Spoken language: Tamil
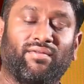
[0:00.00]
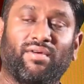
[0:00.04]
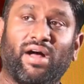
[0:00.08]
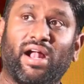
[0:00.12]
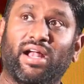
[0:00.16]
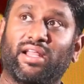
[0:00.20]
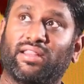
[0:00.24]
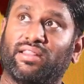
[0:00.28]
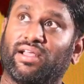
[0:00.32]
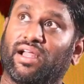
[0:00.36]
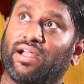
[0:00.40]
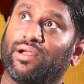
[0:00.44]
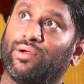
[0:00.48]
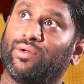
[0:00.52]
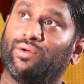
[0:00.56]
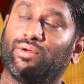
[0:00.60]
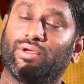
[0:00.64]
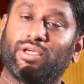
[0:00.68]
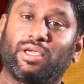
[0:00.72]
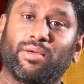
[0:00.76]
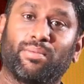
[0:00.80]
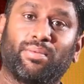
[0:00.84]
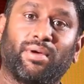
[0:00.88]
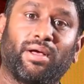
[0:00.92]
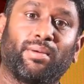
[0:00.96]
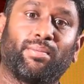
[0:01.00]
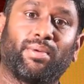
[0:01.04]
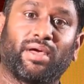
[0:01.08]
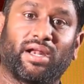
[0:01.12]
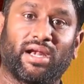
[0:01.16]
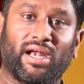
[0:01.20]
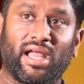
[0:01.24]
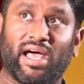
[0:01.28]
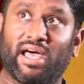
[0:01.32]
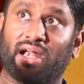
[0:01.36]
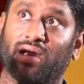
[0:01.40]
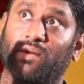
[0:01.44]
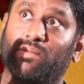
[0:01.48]
வானத்தை அன்னோக்கி
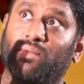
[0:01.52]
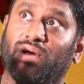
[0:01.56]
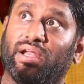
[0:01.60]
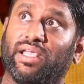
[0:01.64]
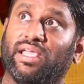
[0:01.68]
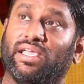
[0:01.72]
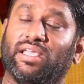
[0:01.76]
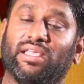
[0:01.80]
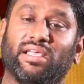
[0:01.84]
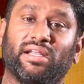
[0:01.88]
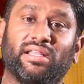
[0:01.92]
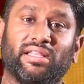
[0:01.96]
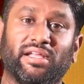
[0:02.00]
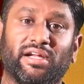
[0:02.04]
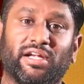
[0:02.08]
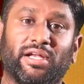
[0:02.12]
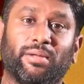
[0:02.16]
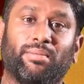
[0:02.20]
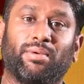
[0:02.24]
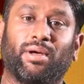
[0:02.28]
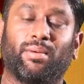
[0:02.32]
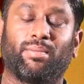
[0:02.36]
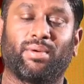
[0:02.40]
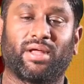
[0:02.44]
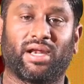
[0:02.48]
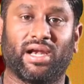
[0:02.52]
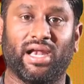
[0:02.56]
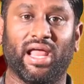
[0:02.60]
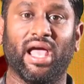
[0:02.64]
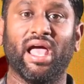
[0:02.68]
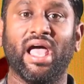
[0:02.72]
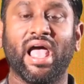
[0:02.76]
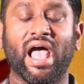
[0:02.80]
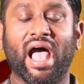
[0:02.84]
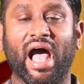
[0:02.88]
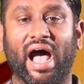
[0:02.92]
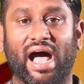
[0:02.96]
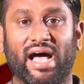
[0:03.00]
பார்ப்பார்ல அரண்மனை இங்கேருந்து எட்டி பார்ப்பார்ல
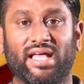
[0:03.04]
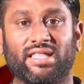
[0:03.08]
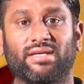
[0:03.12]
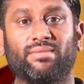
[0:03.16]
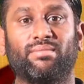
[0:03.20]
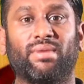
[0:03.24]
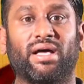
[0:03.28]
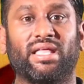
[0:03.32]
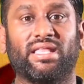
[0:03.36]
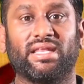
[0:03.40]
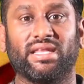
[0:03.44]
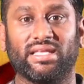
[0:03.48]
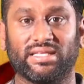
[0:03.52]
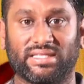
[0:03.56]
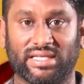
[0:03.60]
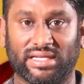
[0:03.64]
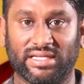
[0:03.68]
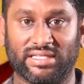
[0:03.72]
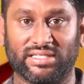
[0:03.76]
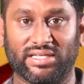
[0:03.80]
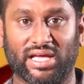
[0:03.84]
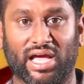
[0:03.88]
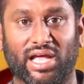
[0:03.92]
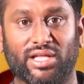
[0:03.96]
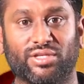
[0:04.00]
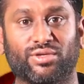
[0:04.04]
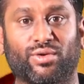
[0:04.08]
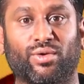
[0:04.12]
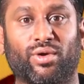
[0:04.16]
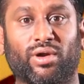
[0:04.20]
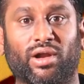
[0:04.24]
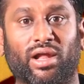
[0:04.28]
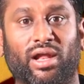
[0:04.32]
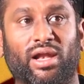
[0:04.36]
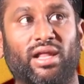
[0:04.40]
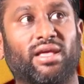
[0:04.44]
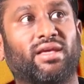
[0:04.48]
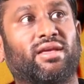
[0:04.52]
அது மாதிரி சென்ட் ஜார்ஜ்
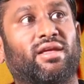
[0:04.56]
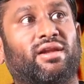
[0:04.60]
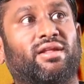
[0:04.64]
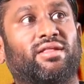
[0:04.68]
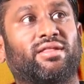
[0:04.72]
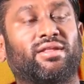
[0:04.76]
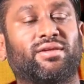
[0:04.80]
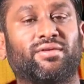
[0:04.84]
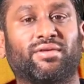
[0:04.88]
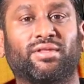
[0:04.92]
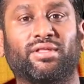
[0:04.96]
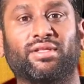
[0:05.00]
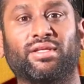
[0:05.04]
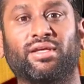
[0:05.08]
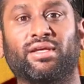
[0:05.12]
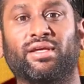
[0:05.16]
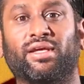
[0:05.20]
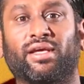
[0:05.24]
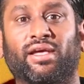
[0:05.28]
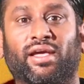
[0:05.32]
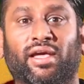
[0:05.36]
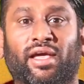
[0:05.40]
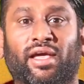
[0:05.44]
கோட்டையில் இங்கேருந்து வந்து